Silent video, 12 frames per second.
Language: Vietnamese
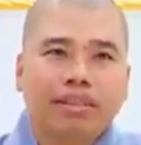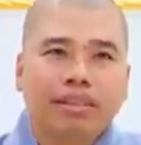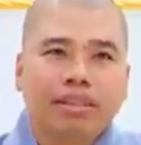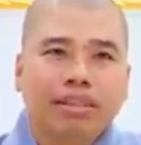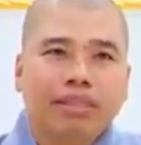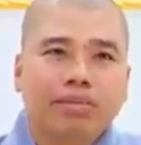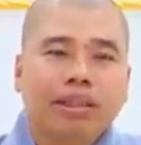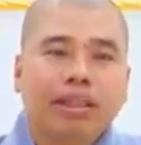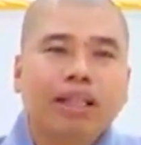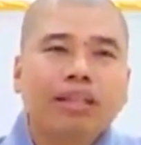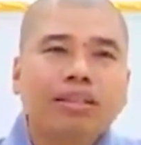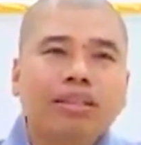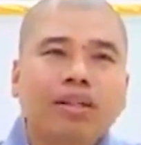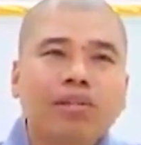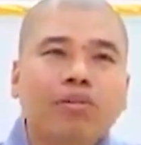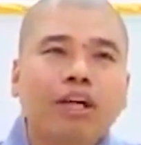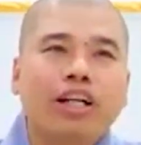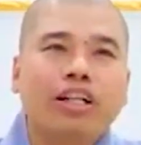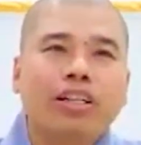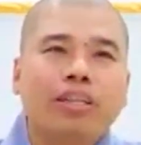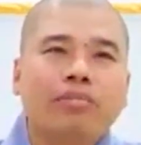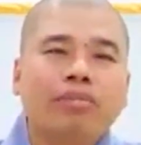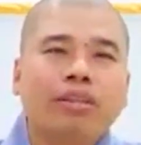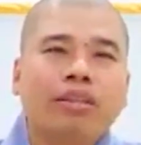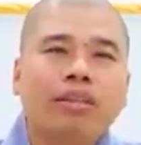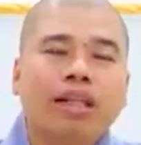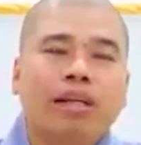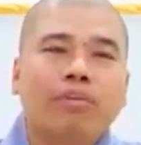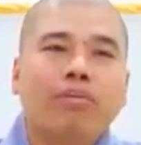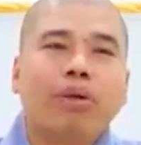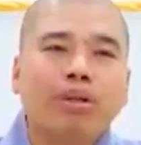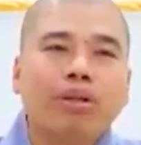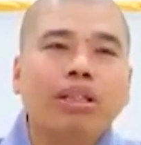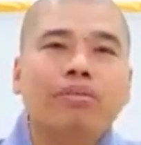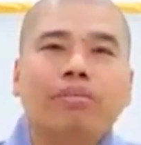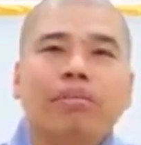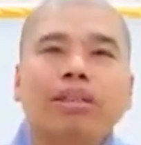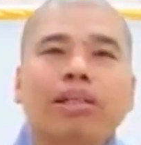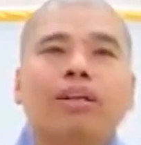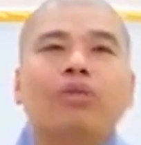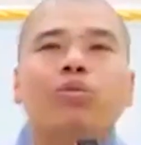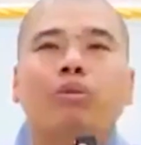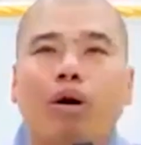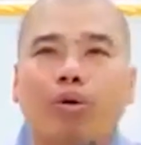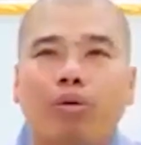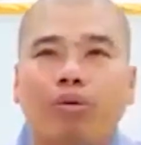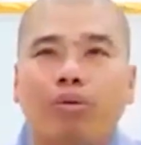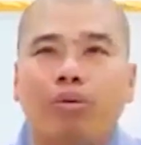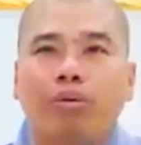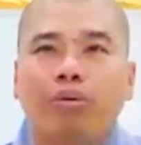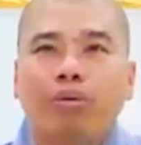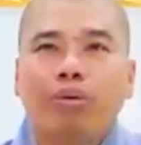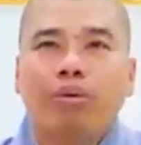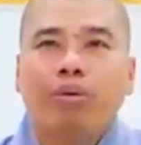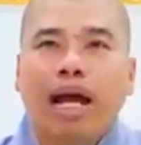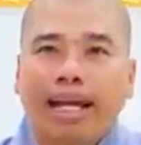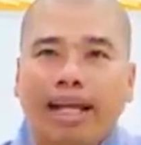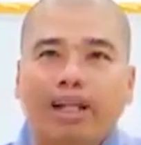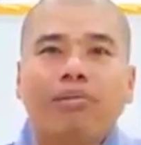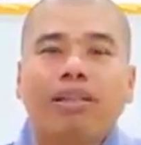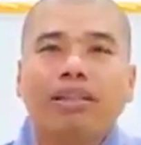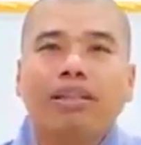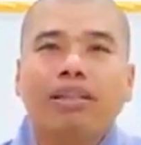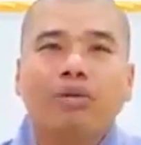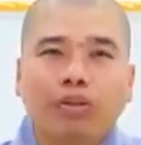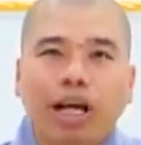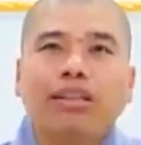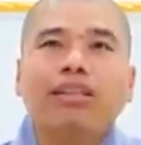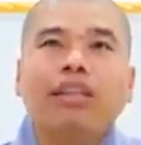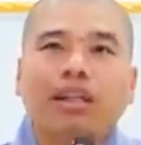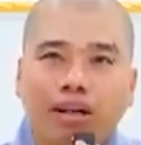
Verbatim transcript: Mà những Đức thường nói rằng một nụ cười bằng 10 tháng thuốc bổ. Ai không cười thì cuộc đời sẽ lỗ.